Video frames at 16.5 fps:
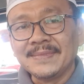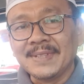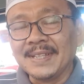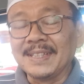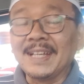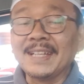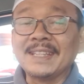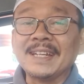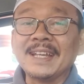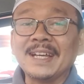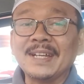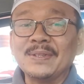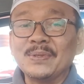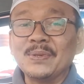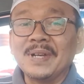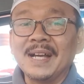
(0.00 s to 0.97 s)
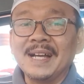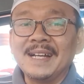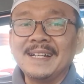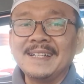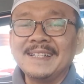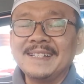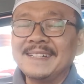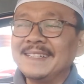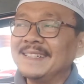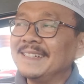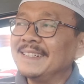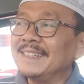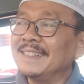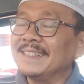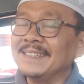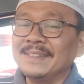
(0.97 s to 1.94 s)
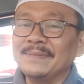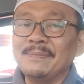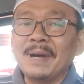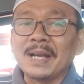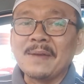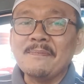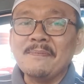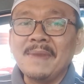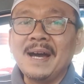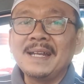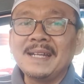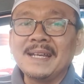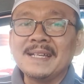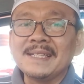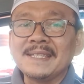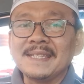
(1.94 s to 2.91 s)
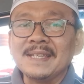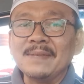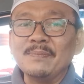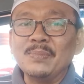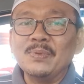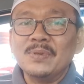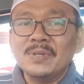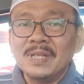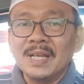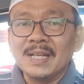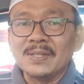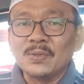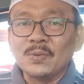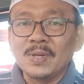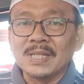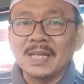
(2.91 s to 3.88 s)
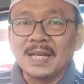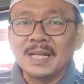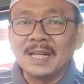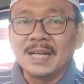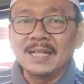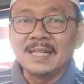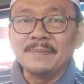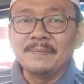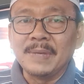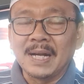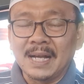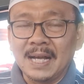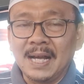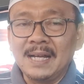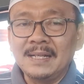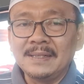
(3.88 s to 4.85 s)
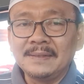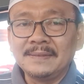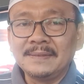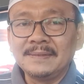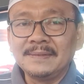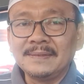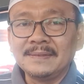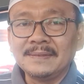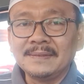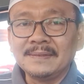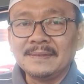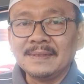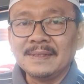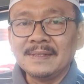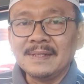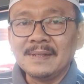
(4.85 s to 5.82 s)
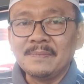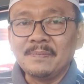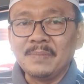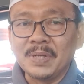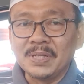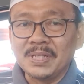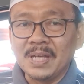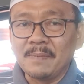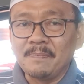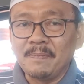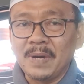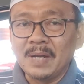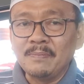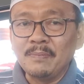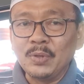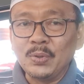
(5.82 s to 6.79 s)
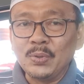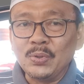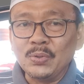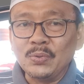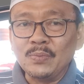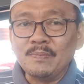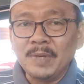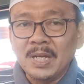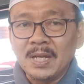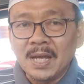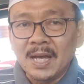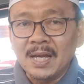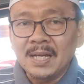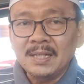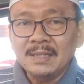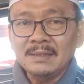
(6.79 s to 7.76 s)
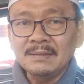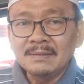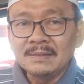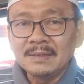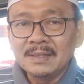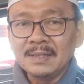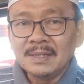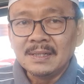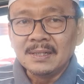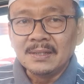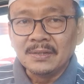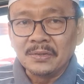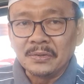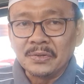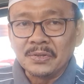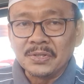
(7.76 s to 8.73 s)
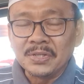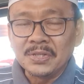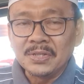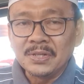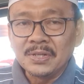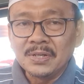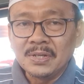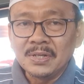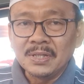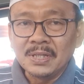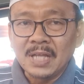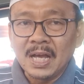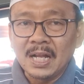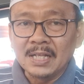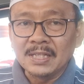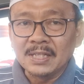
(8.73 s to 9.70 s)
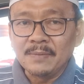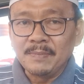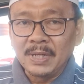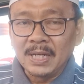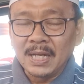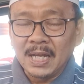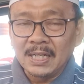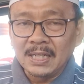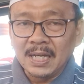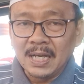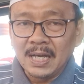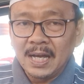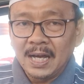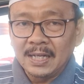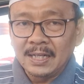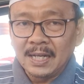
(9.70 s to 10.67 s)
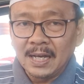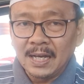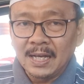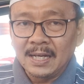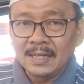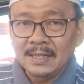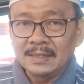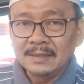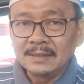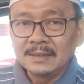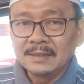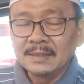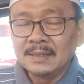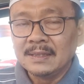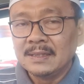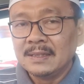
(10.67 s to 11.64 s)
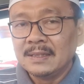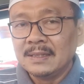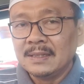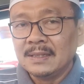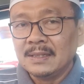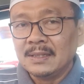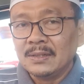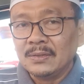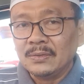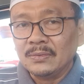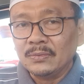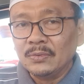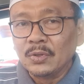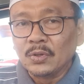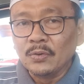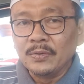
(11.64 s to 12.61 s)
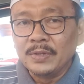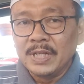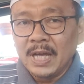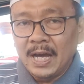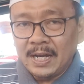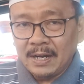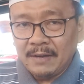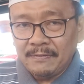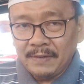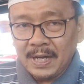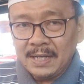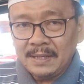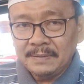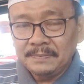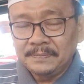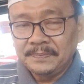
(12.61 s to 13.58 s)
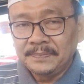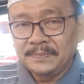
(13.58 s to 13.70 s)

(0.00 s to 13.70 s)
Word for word: Kita teringat juga eh, bagaimana sibuknya suasana di Mekah, persiapan menuju Mina, terus tanggal 9-nya adalah wukuf di Arafah,